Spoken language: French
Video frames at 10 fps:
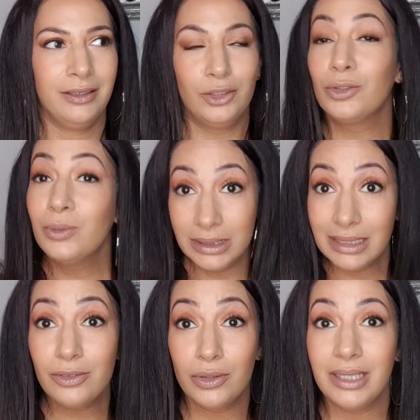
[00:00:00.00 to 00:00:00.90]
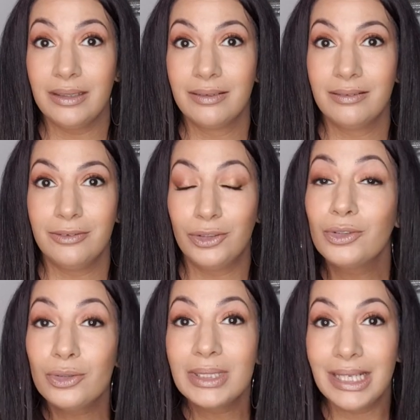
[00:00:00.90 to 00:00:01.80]
Je suis étonnée. Je
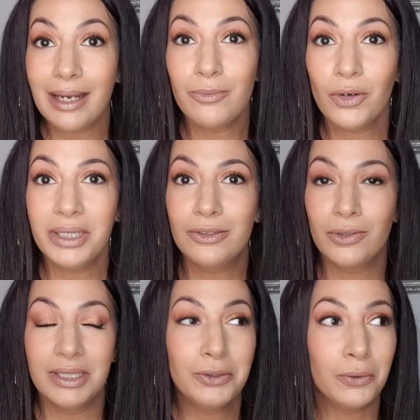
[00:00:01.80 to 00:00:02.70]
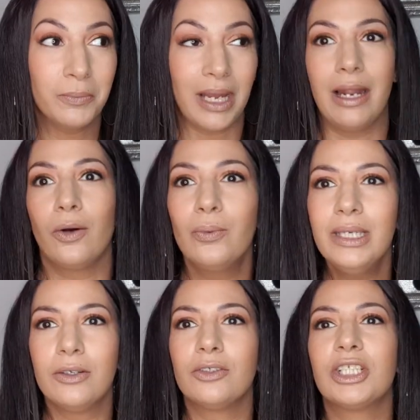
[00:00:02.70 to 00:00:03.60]
suis clairement étonnée que... Alors
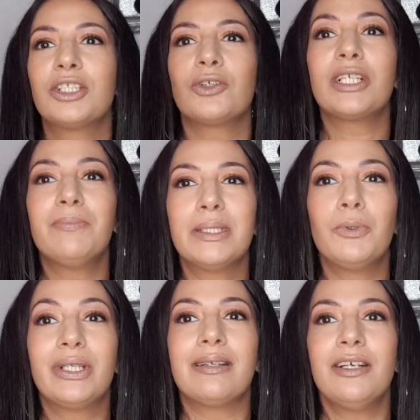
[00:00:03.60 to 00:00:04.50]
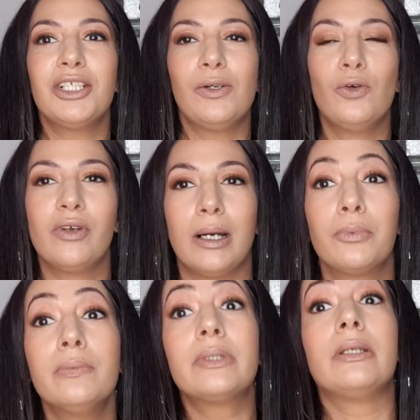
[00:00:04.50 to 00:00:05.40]
oui, euh, j'ai changé un petit peu le cadrage, j'ai levé un
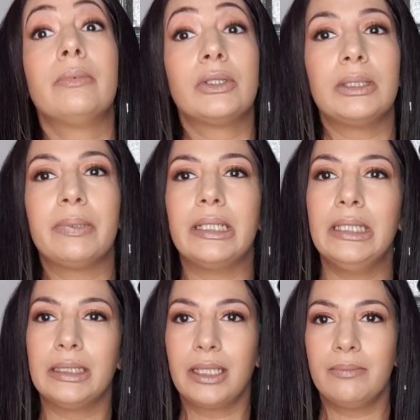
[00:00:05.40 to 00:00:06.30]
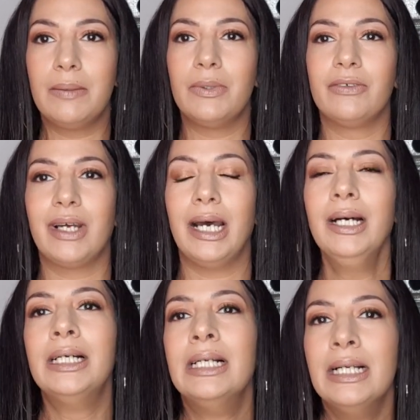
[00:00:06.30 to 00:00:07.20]
peu, parce que bon, j'ai pris euh, quand même... Euh,
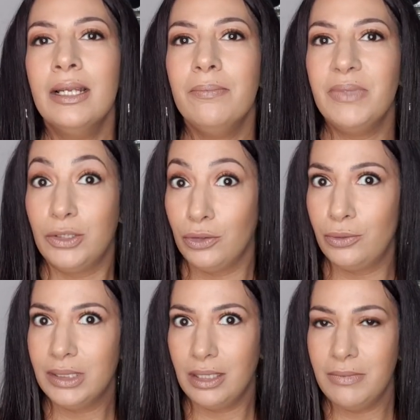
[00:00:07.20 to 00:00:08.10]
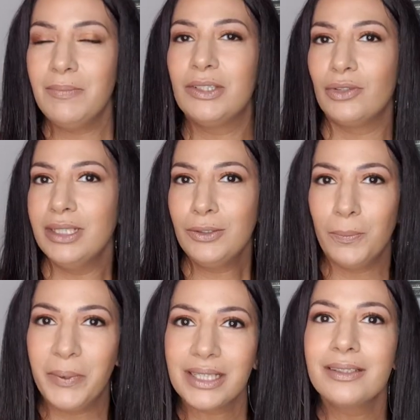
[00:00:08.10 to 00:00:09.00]
voilà. Mais je suis quand même étonnée que
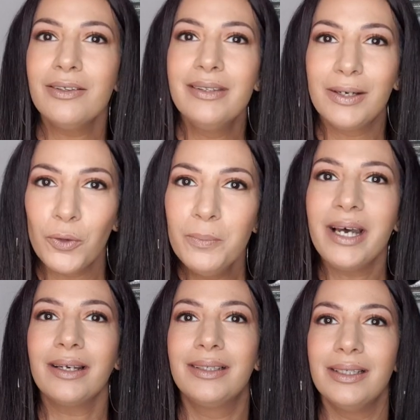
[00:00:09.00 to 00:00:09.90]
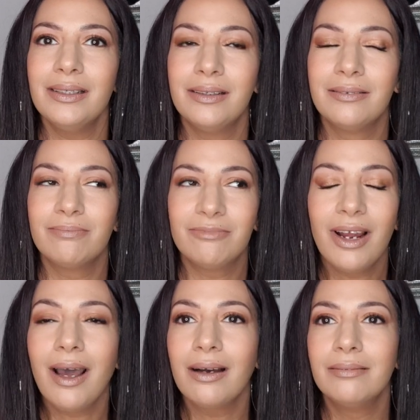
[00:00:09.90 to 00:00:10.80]
personne n'ait remarqué.
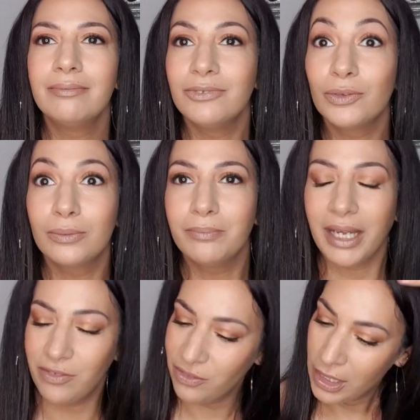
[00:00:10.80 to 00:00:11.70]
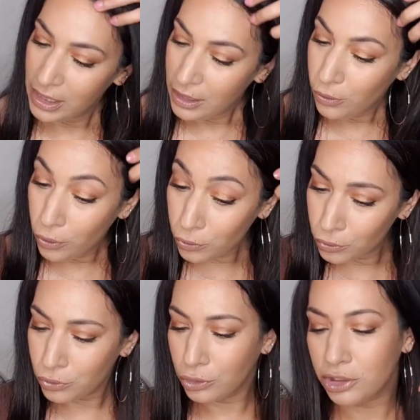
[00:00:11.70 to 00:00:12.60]
Voilà. Donc bref, le
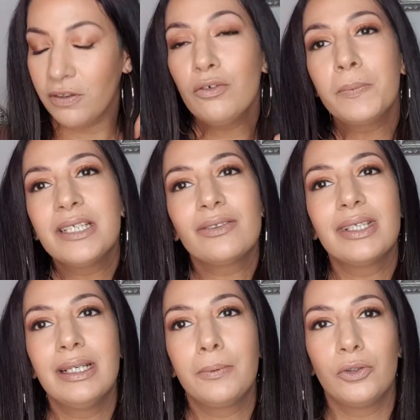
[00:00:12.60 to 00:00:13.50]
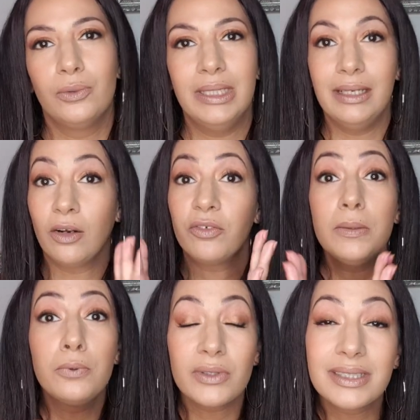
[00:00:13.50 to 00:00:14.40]
concours, je vais vous présenter les produits et en
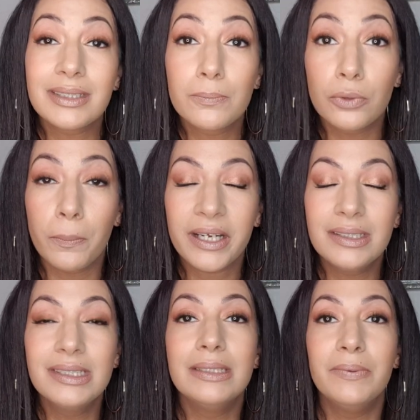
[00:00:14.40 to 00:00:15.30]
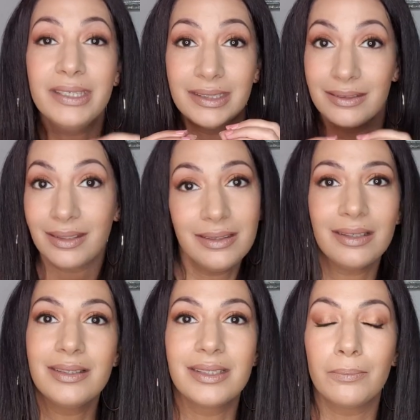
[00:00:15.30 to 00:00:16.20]
fait, pour, pour participer, c'est très
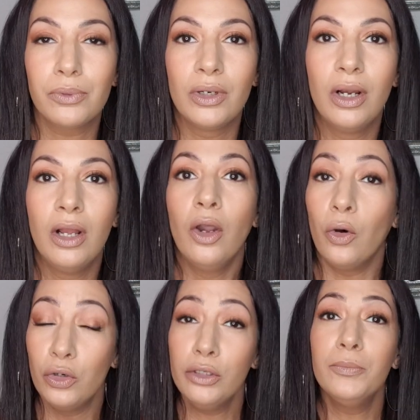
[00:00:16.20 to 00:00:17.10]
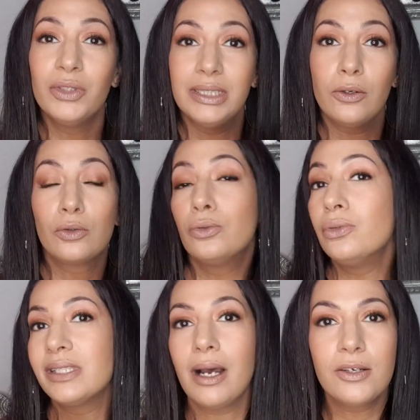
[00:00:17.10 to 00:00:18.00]
très simple. Au lieu de me dire euh, « Coucou
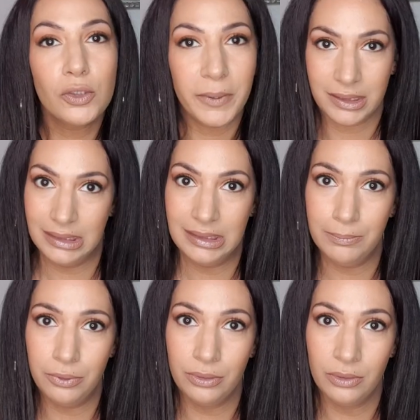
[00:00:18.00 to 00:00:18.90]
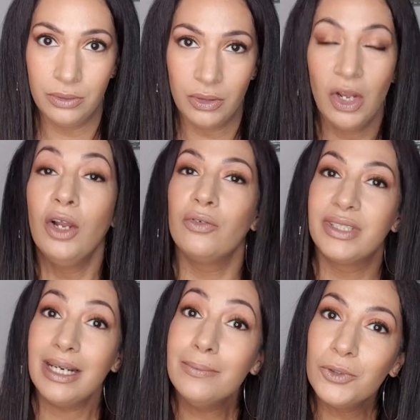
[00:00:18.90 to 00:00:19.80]
Sarah, je participe »,
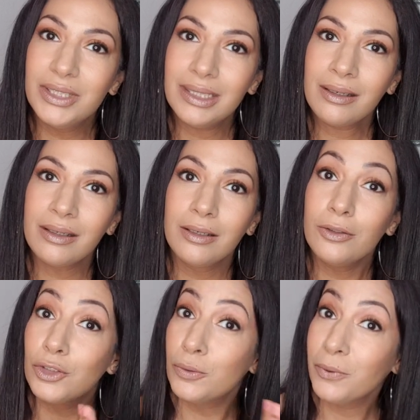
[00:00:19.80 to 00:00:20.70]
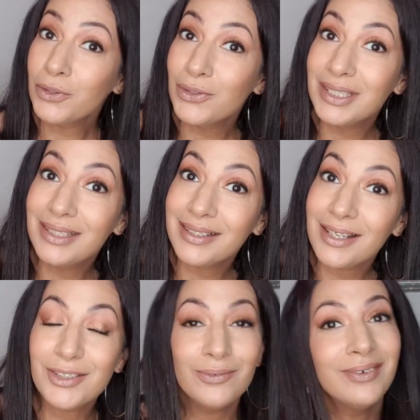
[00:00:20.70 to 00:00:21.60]
vous allez me dire « Je pense que c'est un
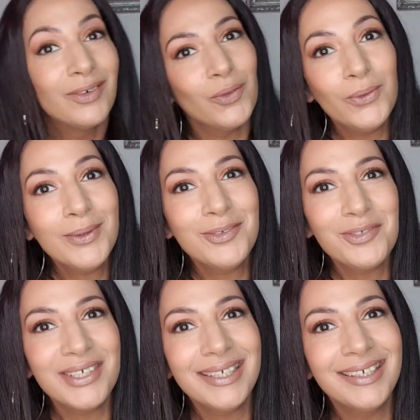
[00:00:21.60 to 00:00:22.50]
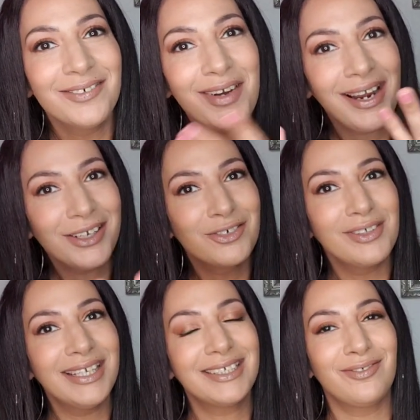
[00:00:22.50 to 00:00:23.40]
garçon ou une fille ». Voilà, je vous
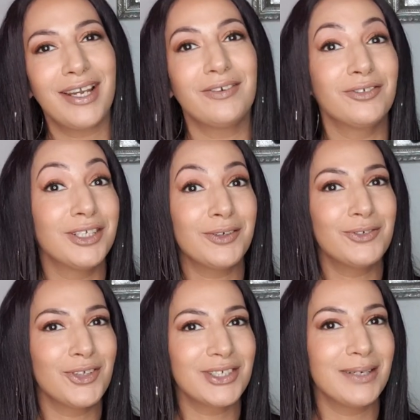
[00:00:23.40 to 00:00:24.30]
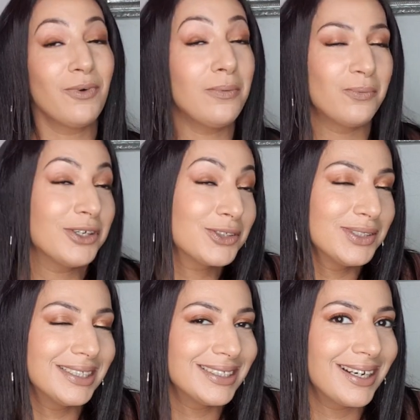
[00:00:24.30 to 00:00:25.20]
laisse faire, euh, vu que j'accouche dans un mois, moi je
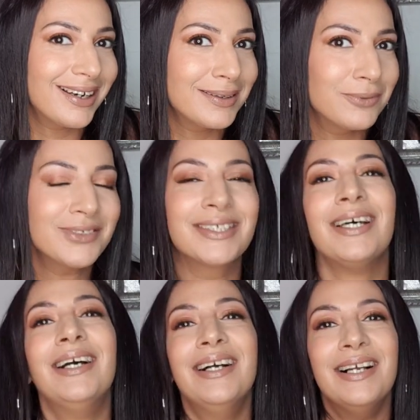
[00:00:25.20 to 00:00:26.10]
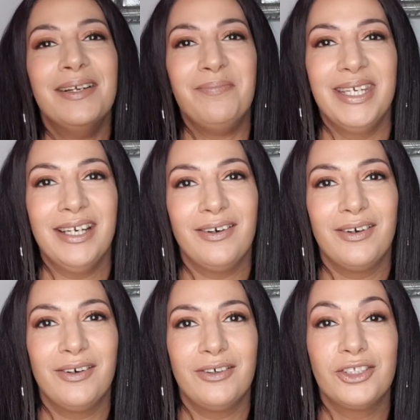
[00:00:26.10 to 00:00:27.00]
connais déjà la réponse, mais
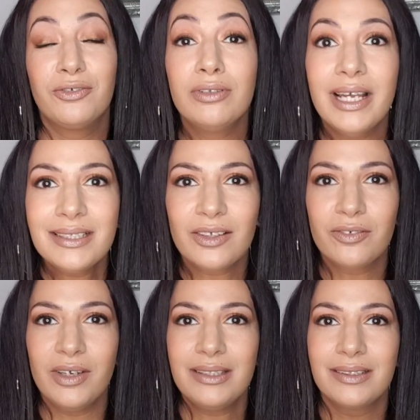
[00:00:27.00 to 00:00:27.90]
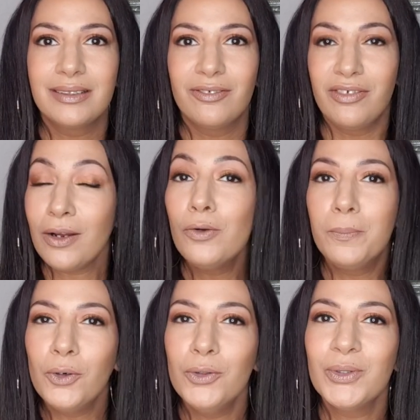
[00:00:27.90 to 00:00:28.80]
euh, je vous laisse en fait faire le
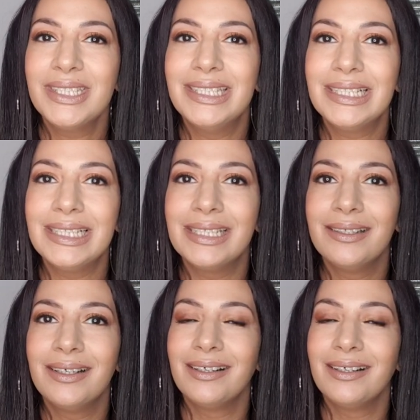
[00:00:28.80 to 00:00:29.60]
pronostic